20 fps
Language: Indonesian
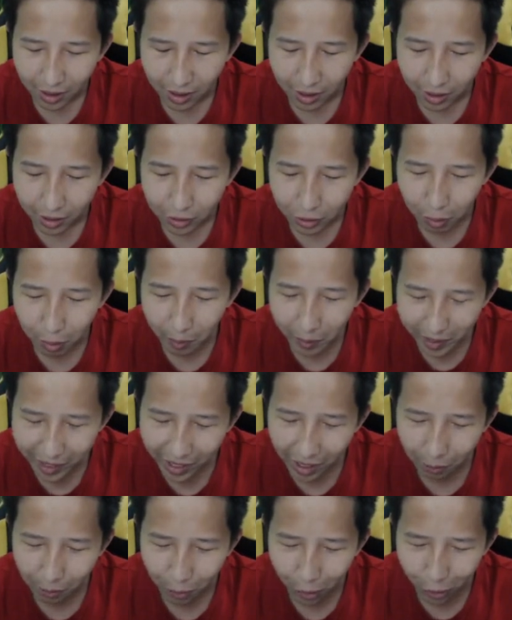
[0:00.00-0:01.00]
Coba bidik
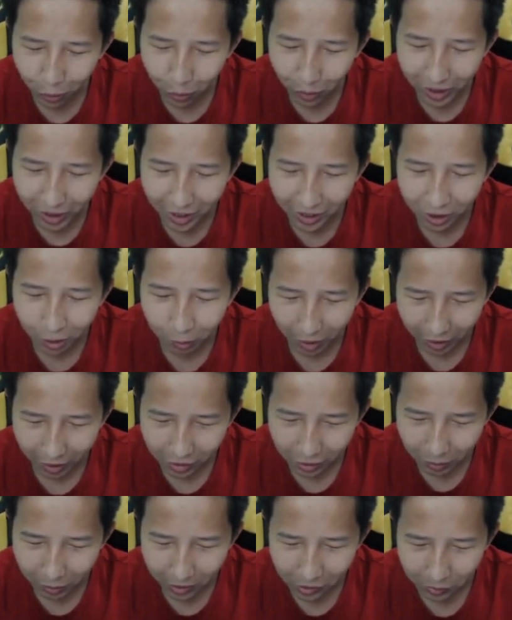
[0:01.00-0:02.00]
yang pohon gue ini, coba,
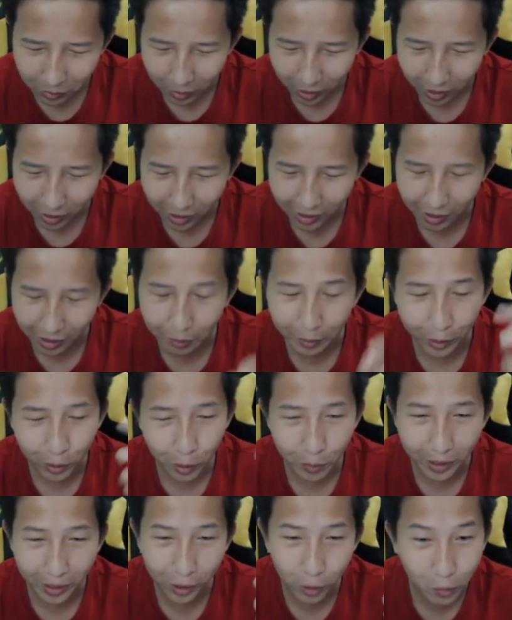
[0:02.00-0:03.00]
coba, coba. Ini temen gue
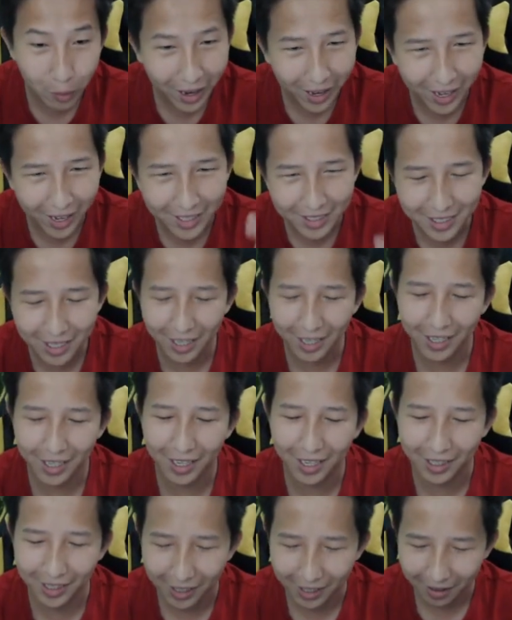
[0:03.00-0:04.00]
pengen nyoba ya guys ya kalian
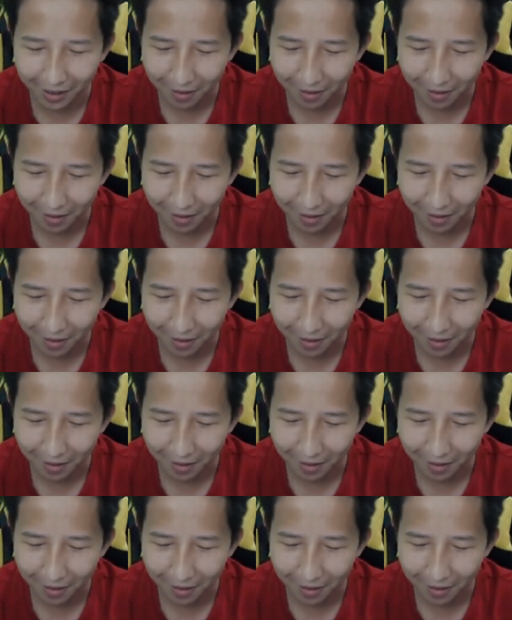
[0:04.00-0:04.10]
lihat nih.